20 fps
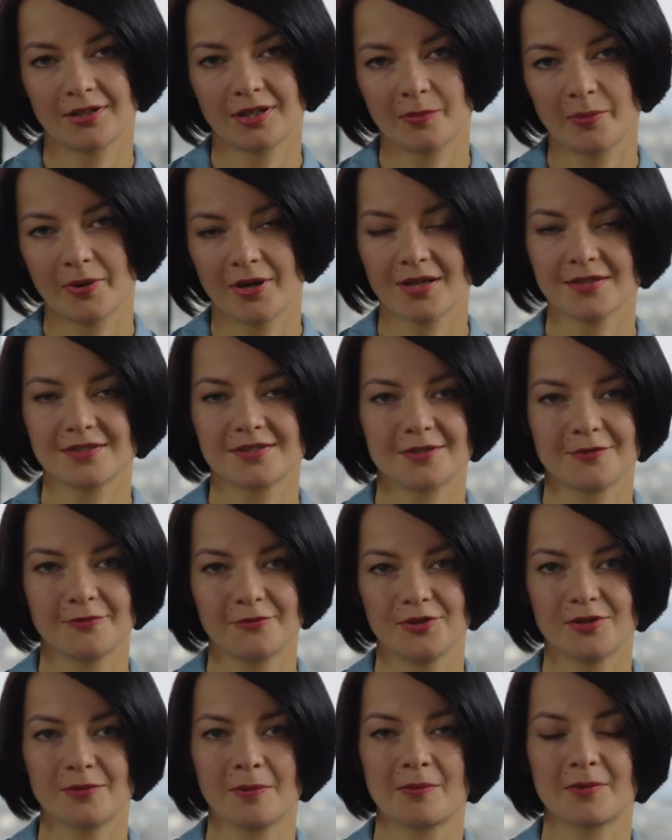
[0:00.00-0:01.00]
корпорациям,
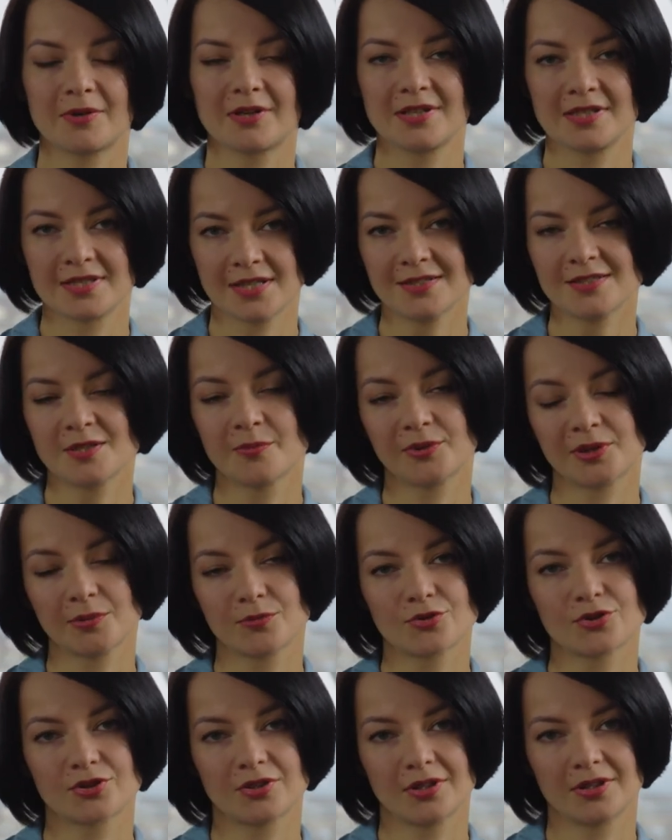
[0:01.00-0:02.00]
фирмам, организациям,
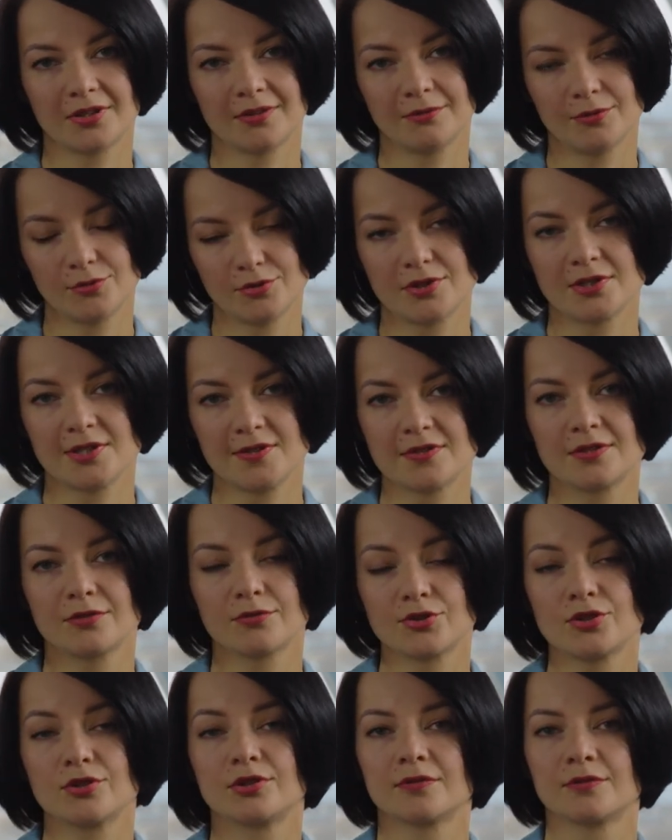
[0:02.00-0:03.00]
потому что люди
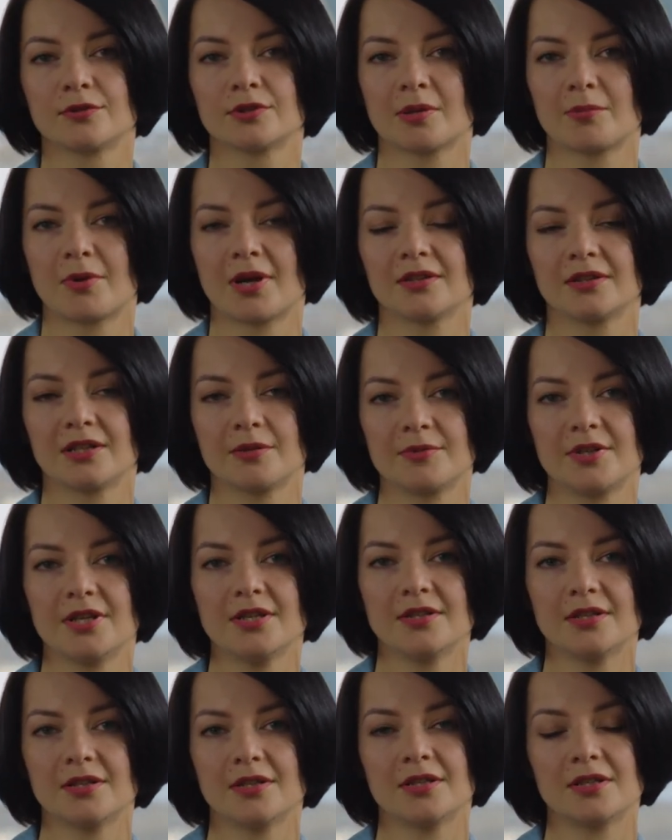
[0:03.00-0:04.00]
действительно учитывают обратное
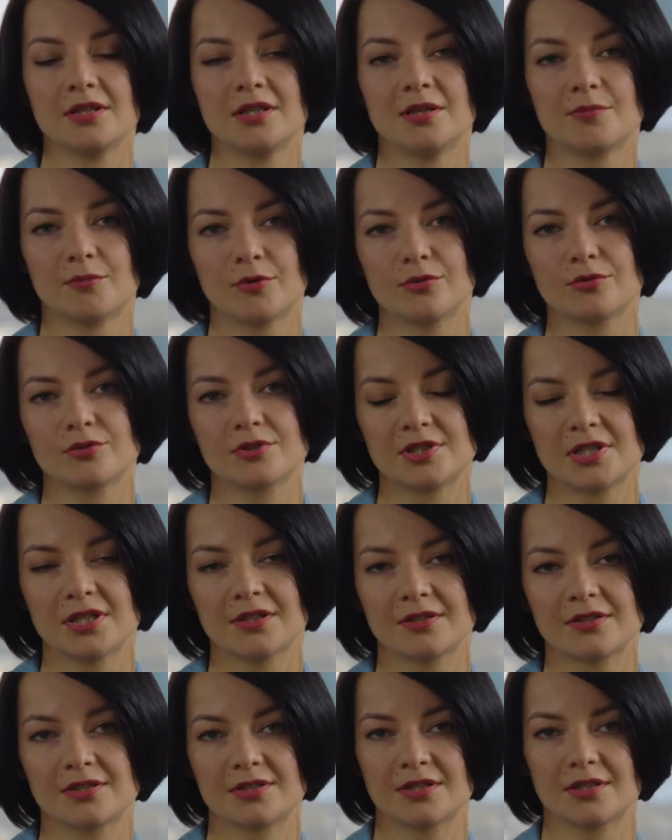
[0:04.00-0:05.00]
мнение и могут
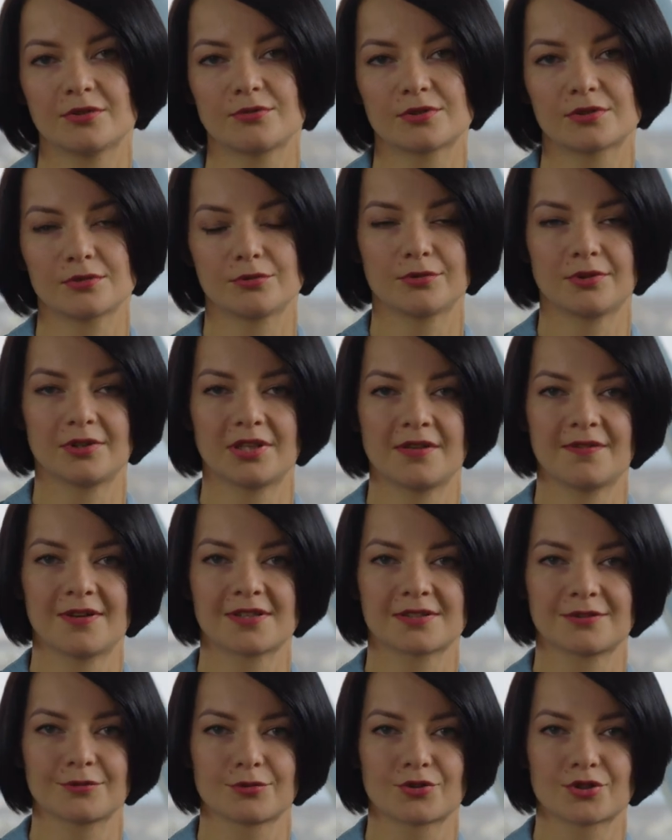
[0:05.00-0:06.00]
сделать услуги для
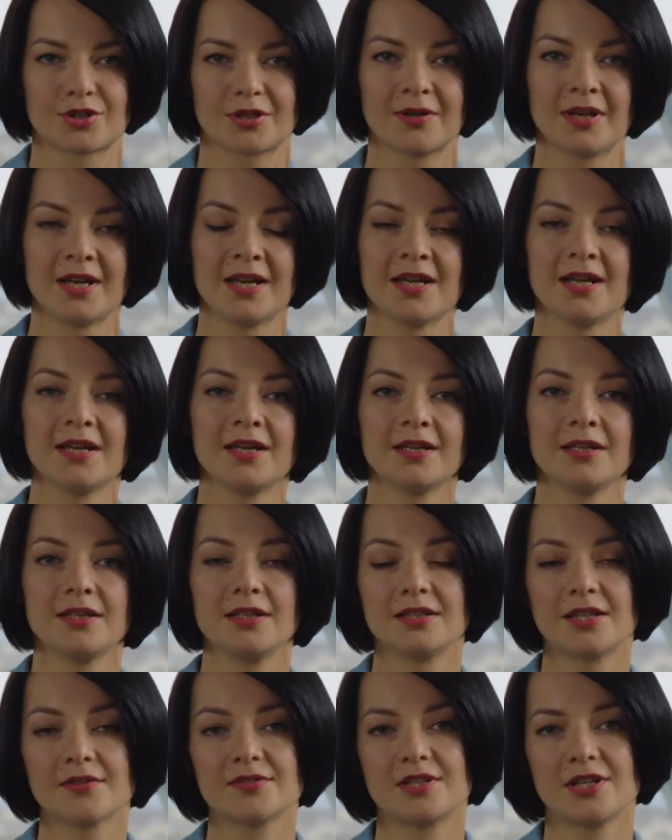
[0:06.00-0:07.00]
вас лучше.
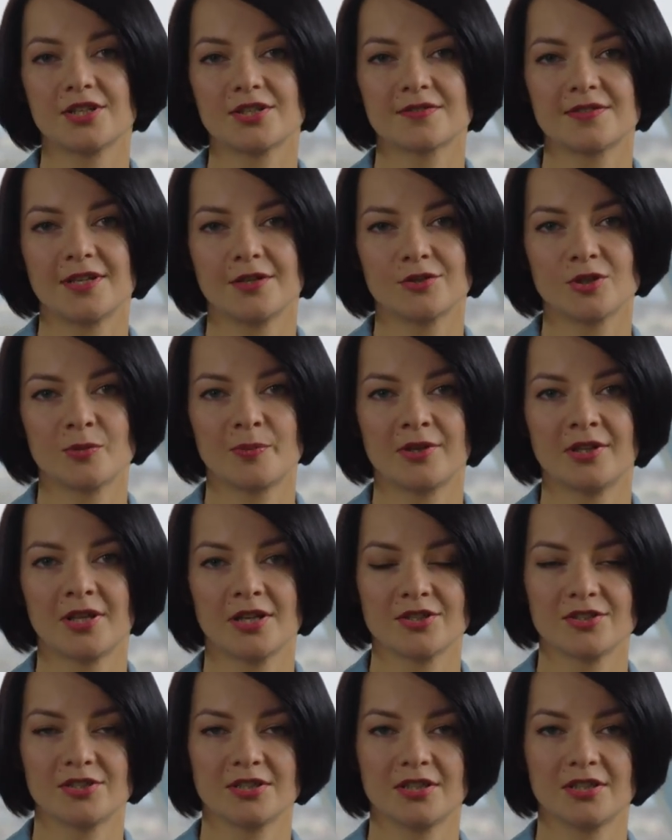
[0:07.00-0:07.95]
И до встречи в следующей передаче